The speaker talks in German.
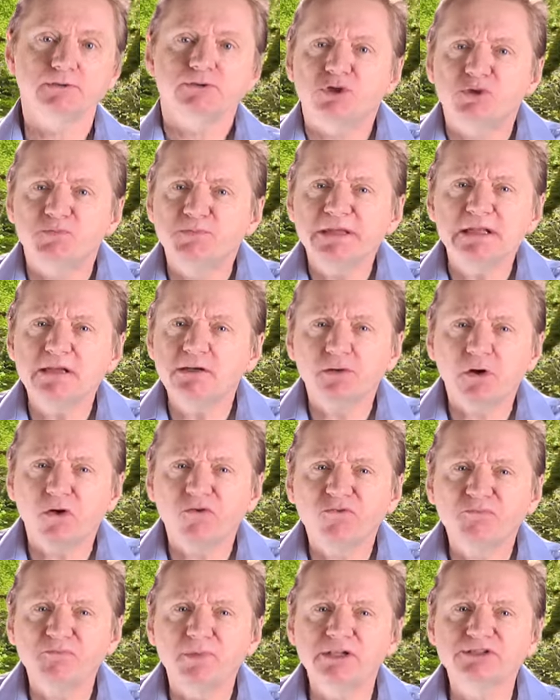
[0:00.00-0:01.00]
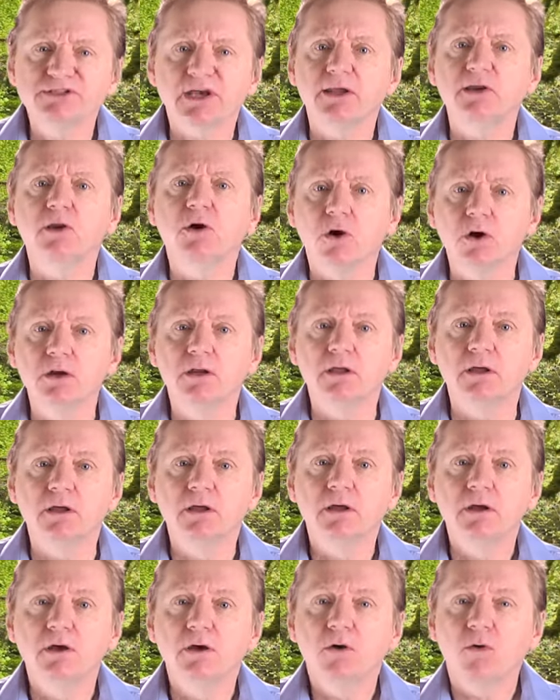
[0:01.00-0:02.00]
Sie spielen oftmals eine Rolle,
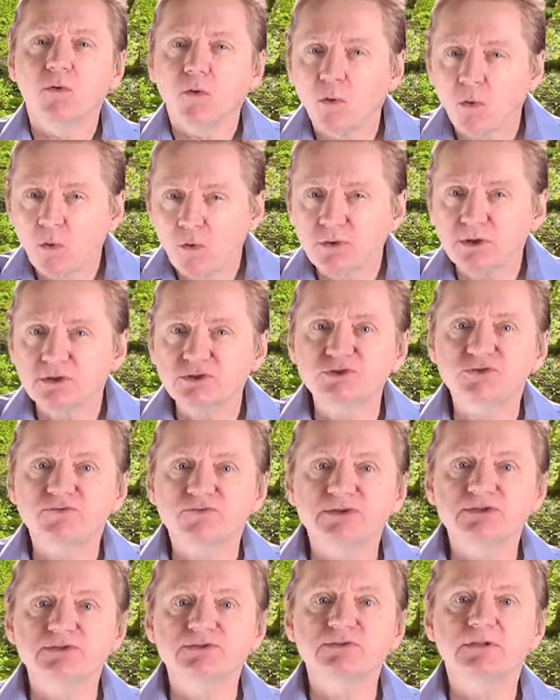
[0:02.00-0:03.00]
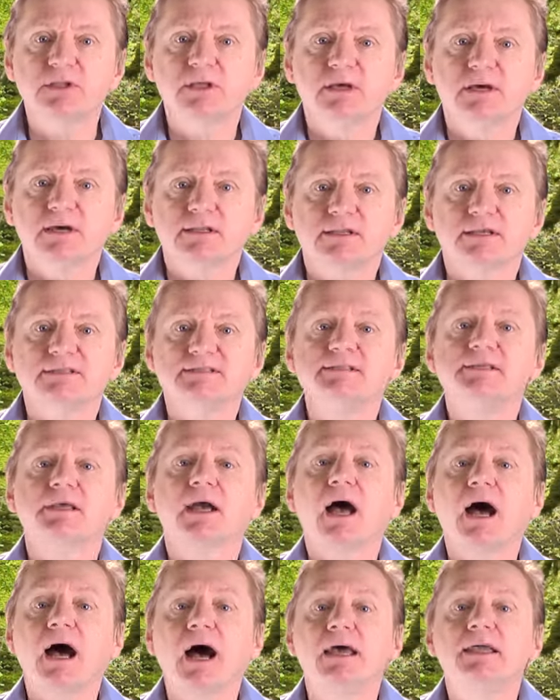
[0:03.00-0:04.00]
ohne zu wissen, dass sie
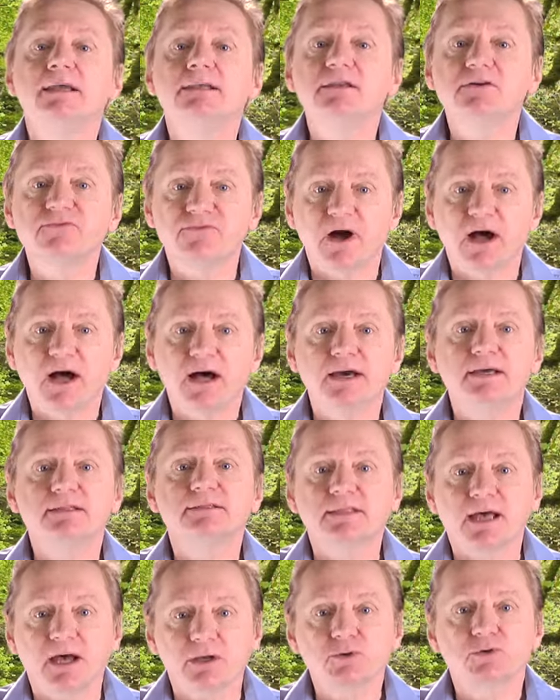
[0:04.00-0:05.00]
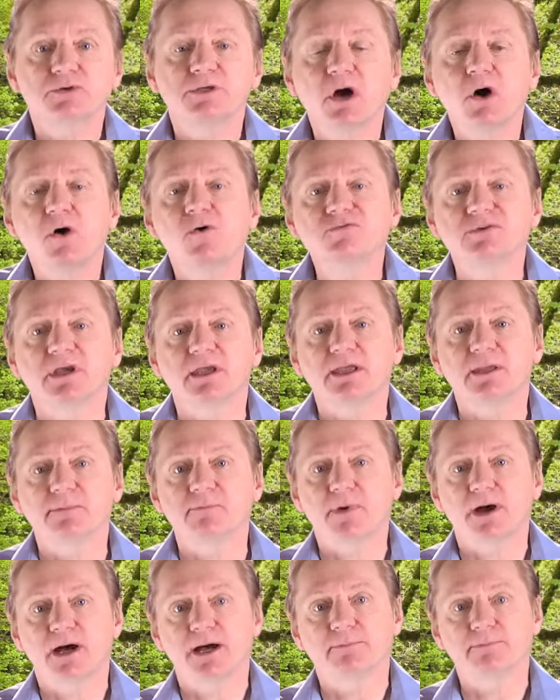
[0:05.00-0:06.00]
ihre eigene Wahrheit dadurch
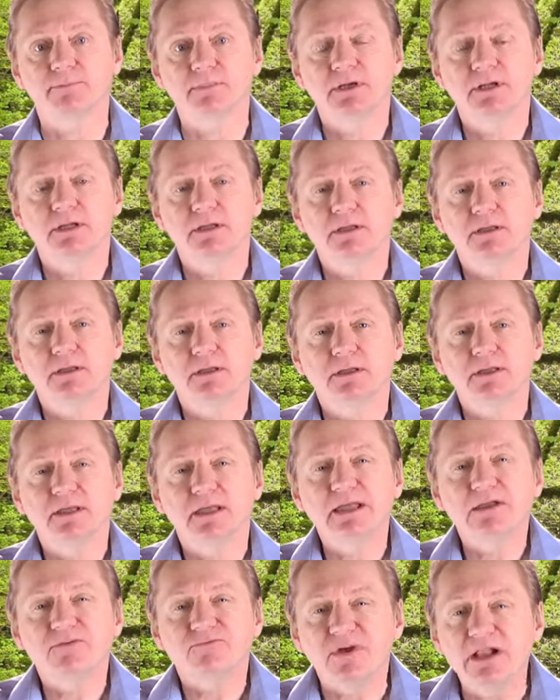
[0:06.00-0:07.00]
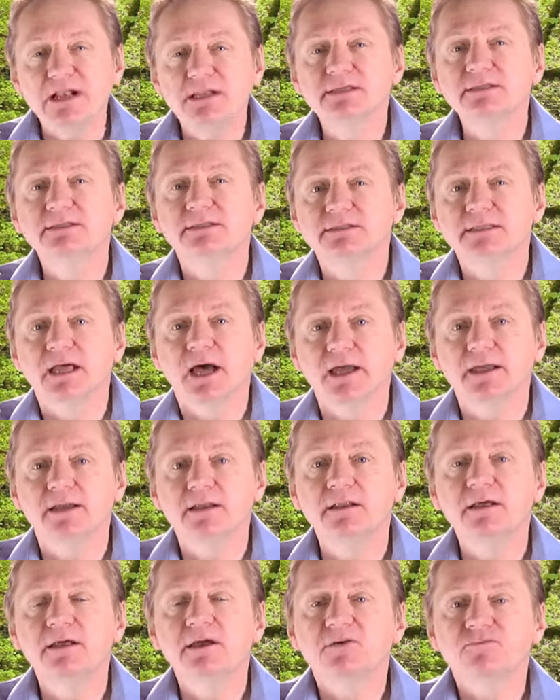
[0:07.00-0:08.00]
aufgegeben haben. Welchen
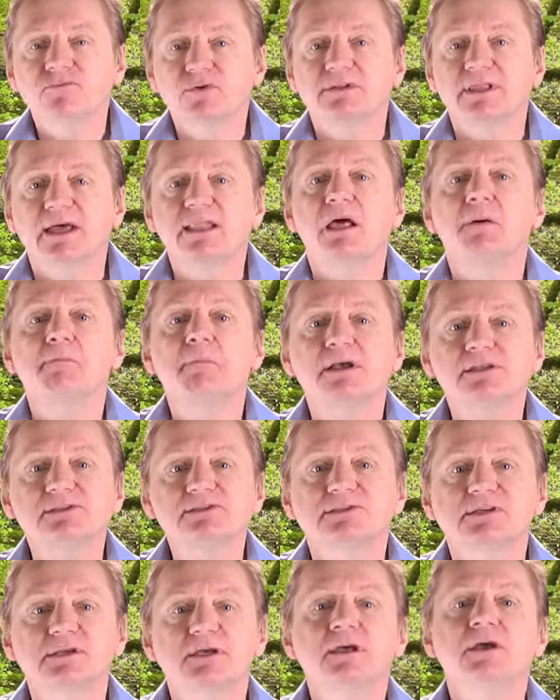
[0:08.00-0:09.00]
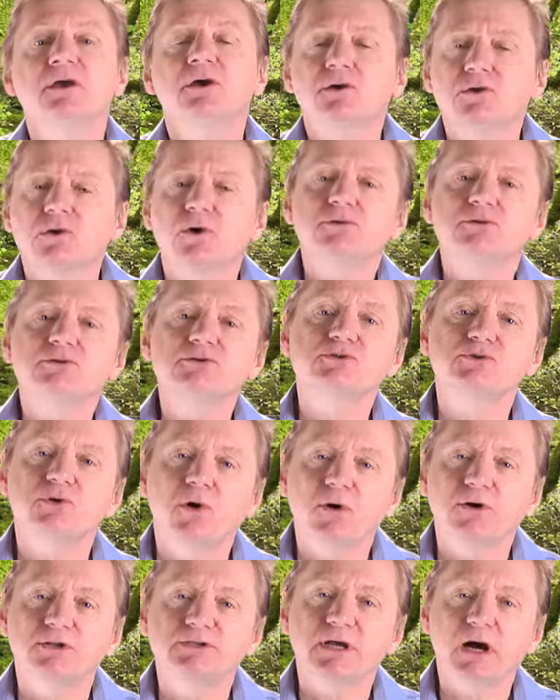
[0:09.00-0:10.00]
Teil von deiner Maske könntest
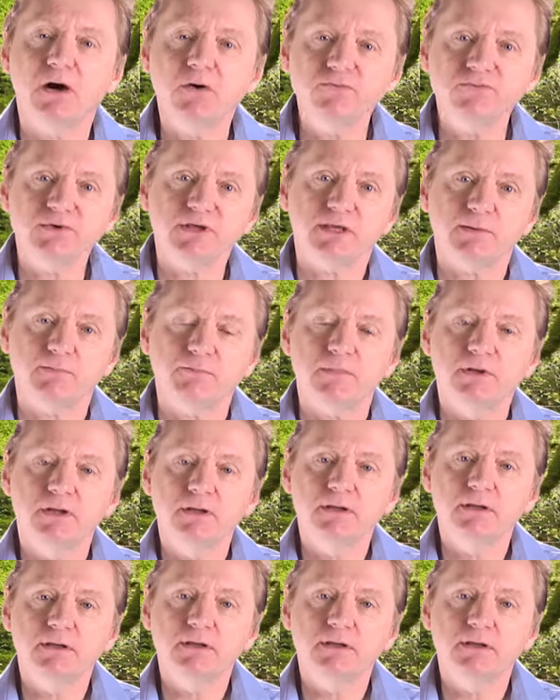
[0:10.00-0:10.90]
du heute aufgeben?